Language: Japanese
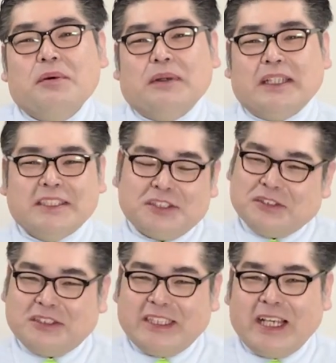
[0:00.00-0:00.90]
まあ、年収
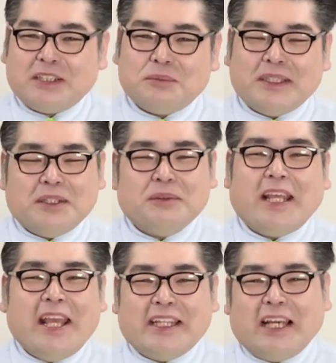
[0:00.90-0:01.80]
200万でも
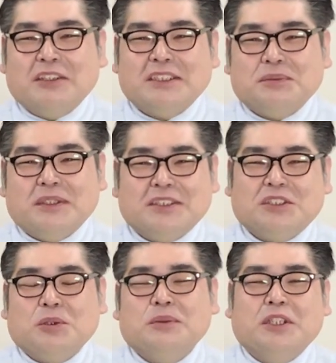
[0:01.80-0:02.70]
ね楽しめる
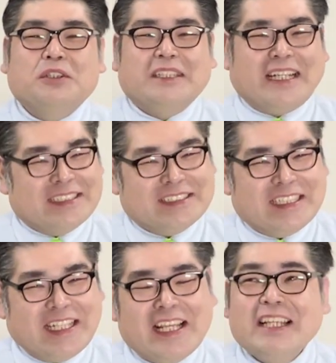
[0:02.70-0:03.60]
調味料って感じ
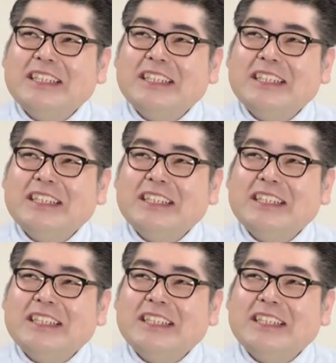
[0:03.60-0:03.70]
でね